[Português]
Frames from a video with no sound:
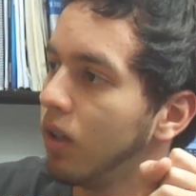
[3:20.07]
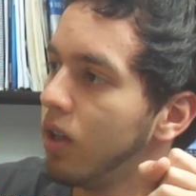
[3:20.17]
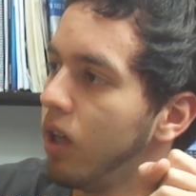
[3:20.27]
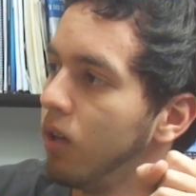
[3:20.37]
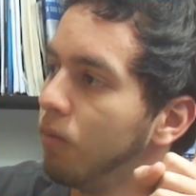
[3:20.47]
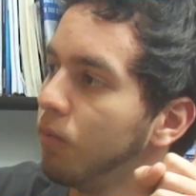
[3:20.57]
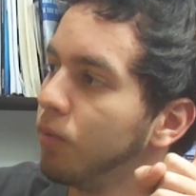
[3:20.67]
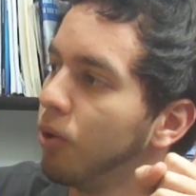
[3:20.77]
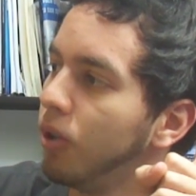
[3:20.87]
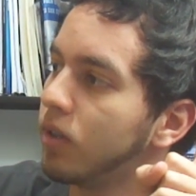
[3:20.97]
E aí,
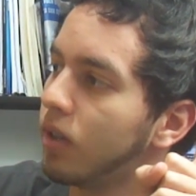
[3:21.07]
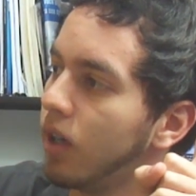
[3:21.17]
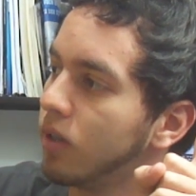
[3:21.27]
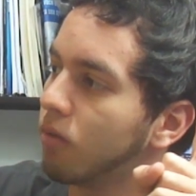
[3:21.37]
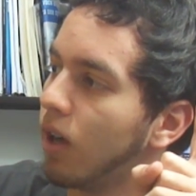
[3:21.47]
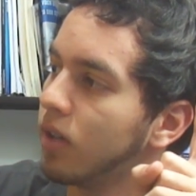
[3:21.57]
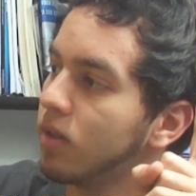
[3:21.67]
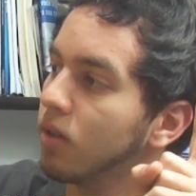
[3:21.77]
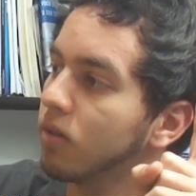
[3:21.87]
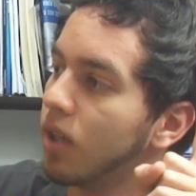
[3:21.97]
1, 2, 3, 4,
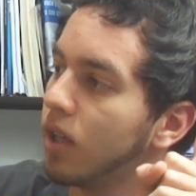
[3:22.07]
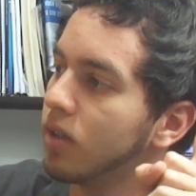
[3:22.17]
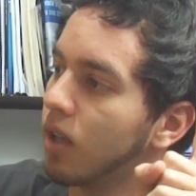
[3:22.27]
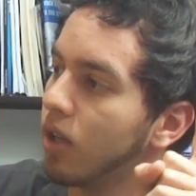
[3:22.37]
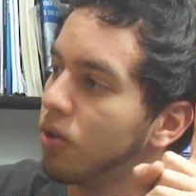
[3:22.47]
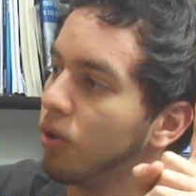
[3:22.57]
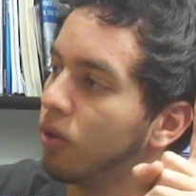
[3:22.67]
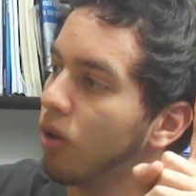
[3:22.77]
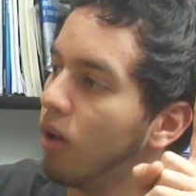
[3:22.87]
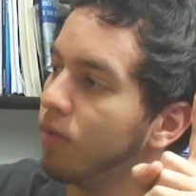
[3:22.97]
5, 6, 7,
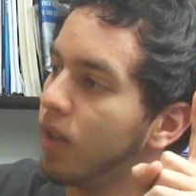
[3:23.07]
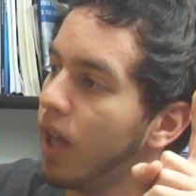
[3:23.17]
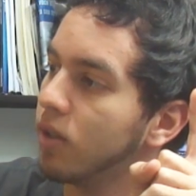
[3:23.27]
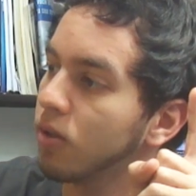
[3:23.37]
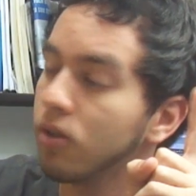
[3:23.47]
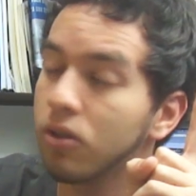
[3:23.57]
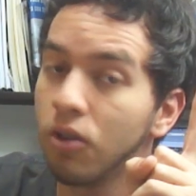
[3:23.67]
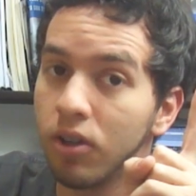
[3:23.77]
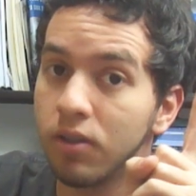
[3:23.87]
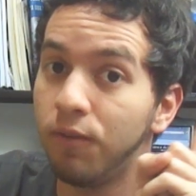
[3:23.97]
8, 9, 10, 11,
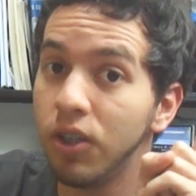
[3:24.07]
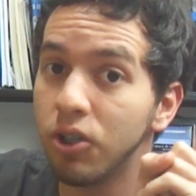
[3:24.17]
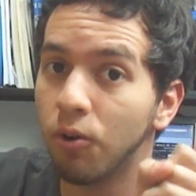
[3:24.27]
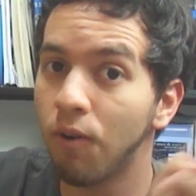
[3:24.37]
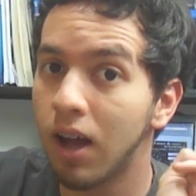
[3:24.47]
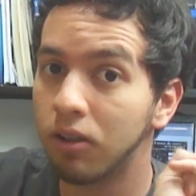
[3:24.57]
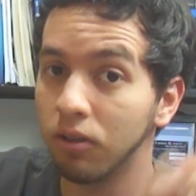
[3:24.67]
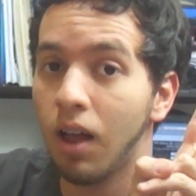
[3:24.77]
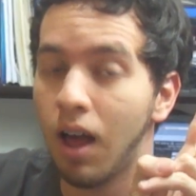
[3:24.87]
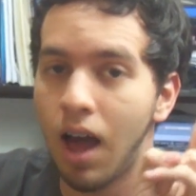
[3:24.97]
12,
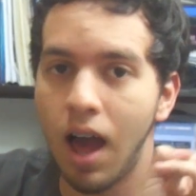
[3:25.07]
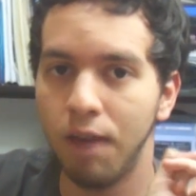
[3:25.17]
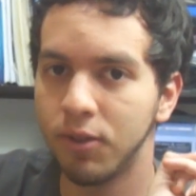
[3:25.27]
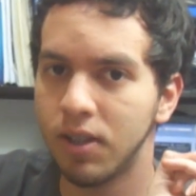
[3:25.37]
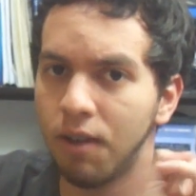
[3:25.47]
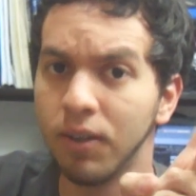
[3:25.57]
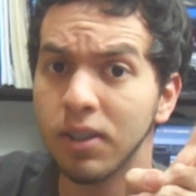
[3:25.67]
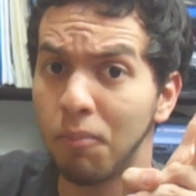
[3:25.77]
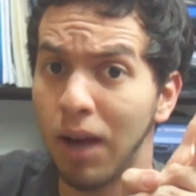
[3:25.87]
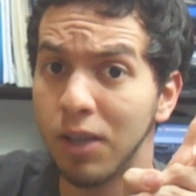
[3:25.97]
24. Aí você
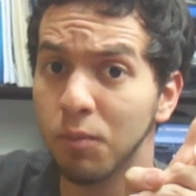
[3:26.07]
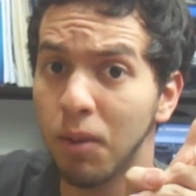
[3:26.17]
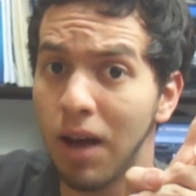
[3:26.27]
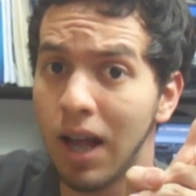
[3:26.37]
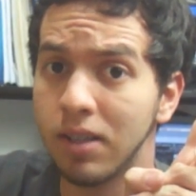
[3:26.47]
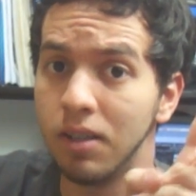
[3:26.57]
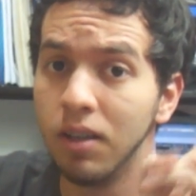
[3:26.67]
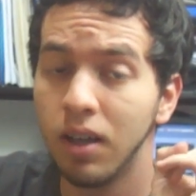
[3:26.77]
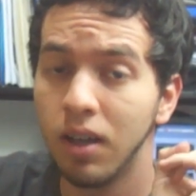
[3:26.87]
avança mais uma base.